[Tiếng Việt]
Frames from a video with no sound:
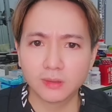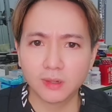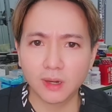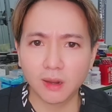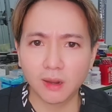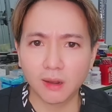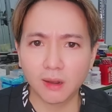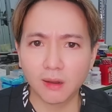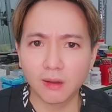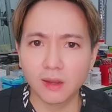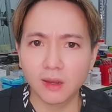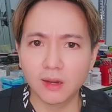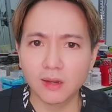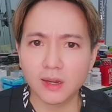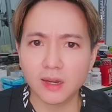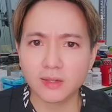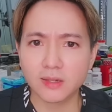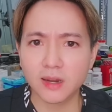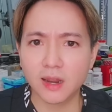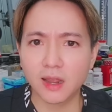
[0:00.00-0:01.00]
trời ơi
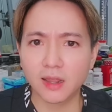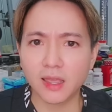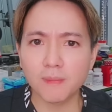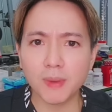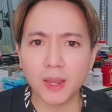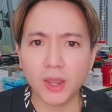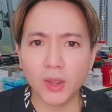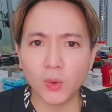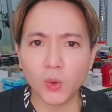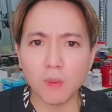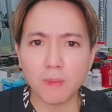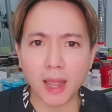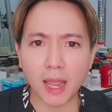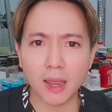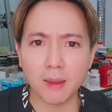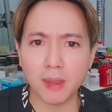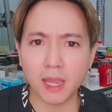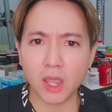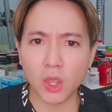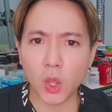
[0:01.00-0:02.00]
là trời cái miệng của
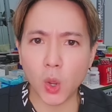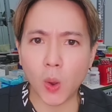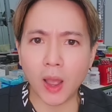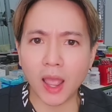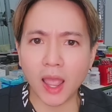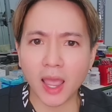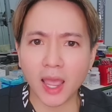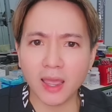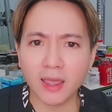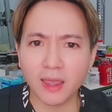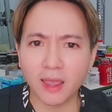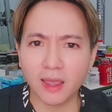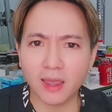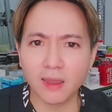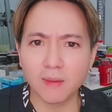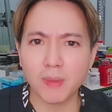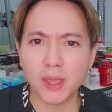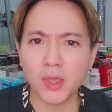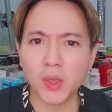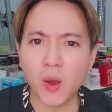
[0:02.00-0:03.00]
mày mày dọa ai
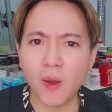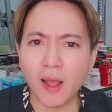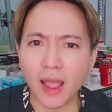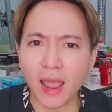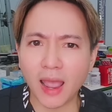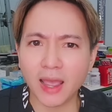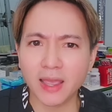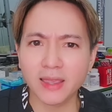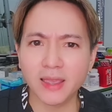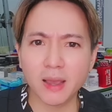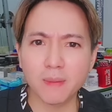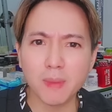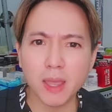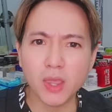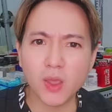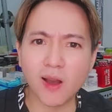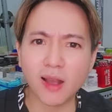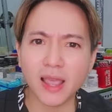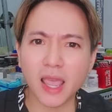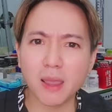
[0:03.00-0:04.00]
vậy mày dọa ai vậy mày
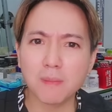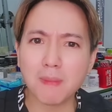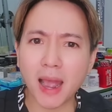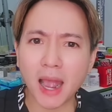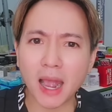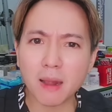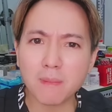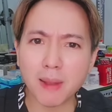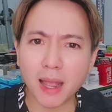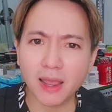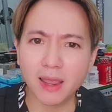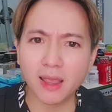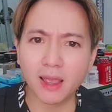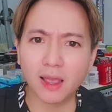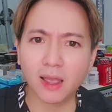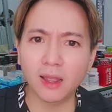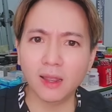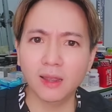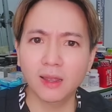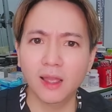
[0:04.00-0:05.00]
dọa ngay má mày
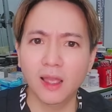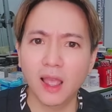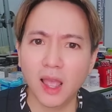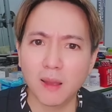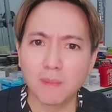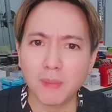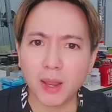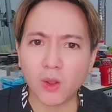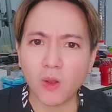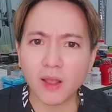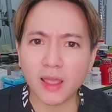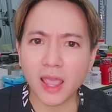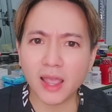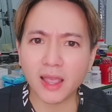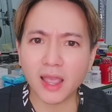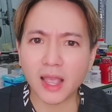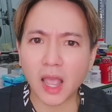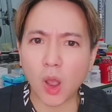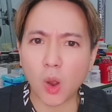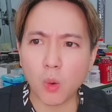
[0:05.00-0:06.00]
hả mày có nghe
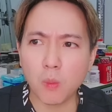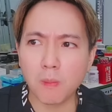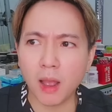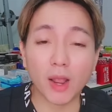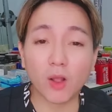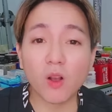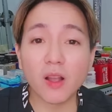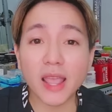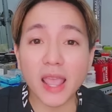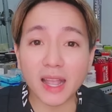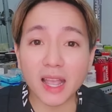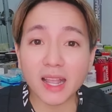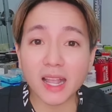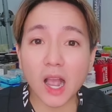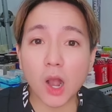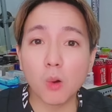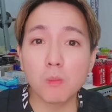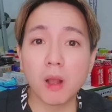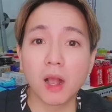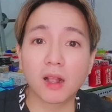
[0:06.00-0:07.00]
cái câu mà có nghe cái
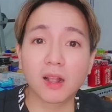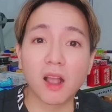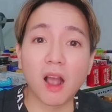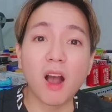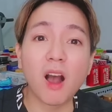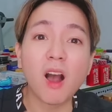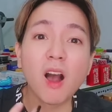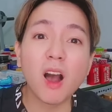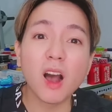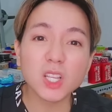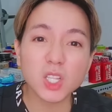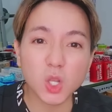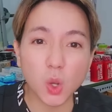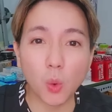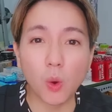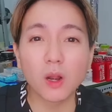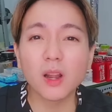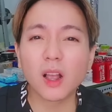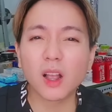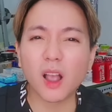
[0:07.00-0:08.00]
câu mà cò hó
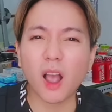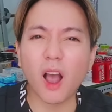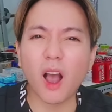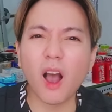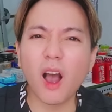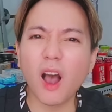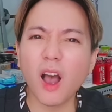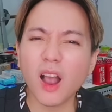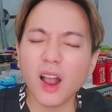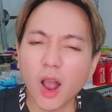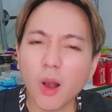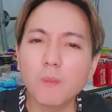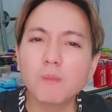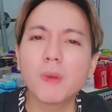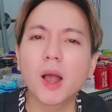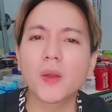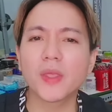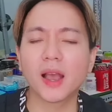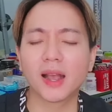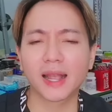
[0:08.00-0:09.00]
sủa là cò hó
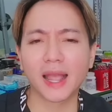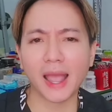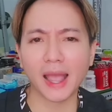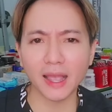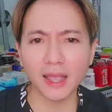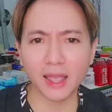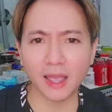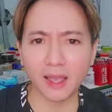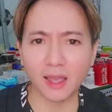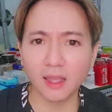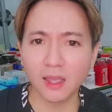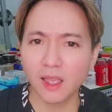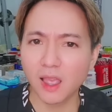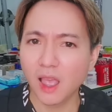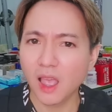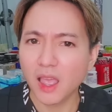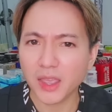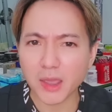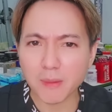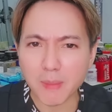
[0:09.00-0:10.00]
không bao giờ cắn hả
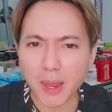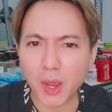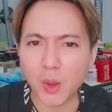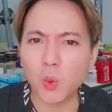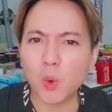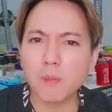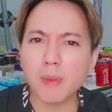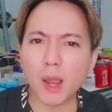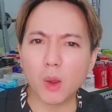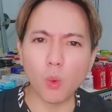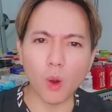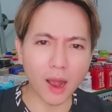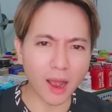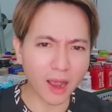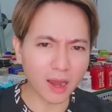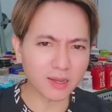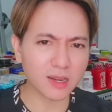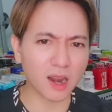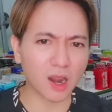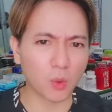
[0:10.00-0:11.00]
cái miệng của mày
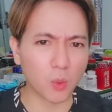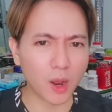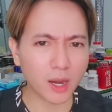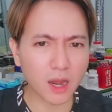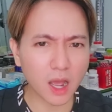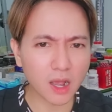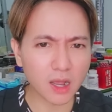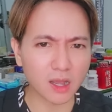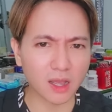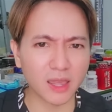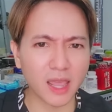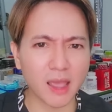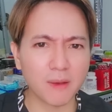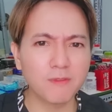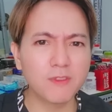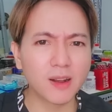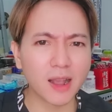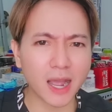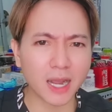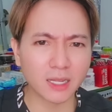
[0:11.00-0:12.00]
quá trời quá đất rồi
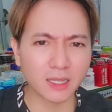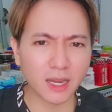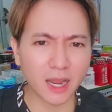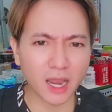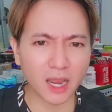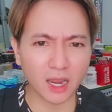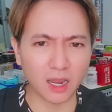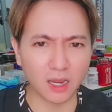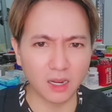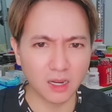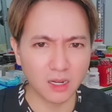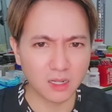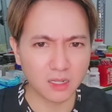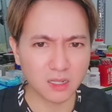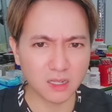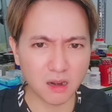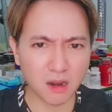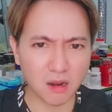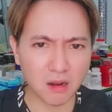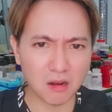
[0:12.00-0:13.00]
nha phương anh nha
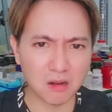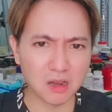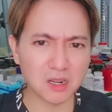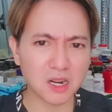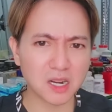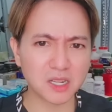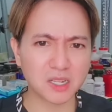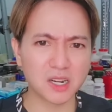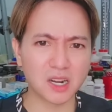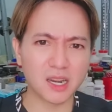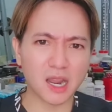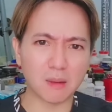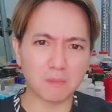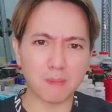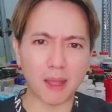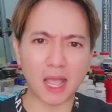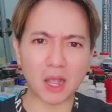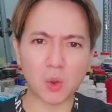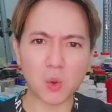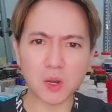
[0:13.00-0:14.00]
trời ơi là trời
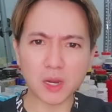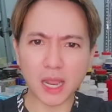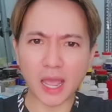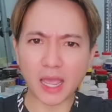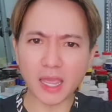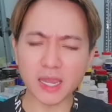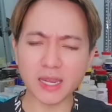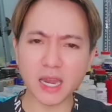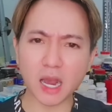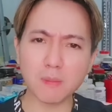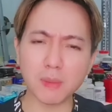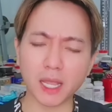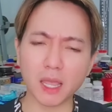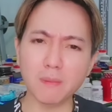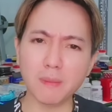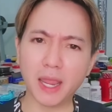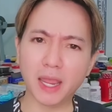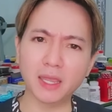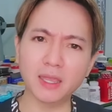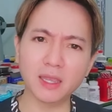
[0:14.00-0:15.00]
đàn bà con gái gì đâu mà
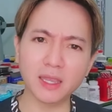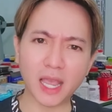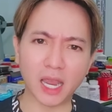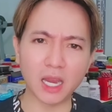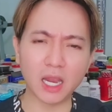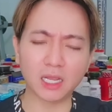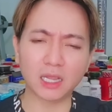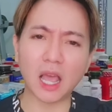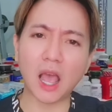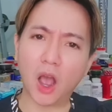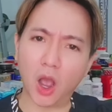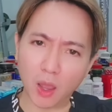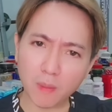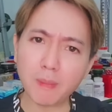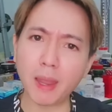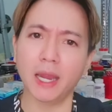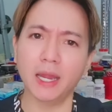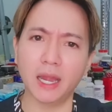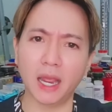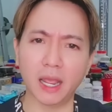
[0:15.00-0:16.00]
cái miệng như vậy rồi tao hỏi
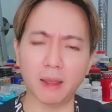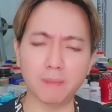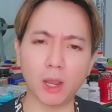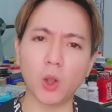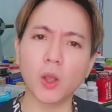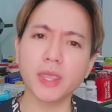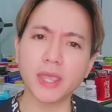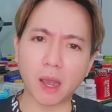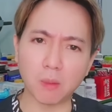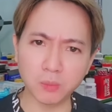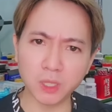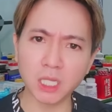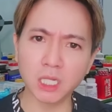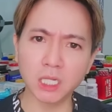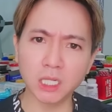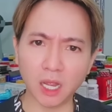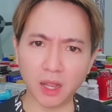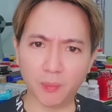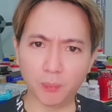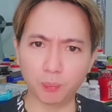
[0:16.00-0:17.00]
mày nè mày có chồng
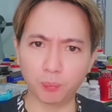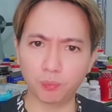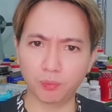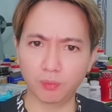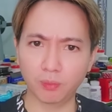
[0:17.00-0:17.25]
chưa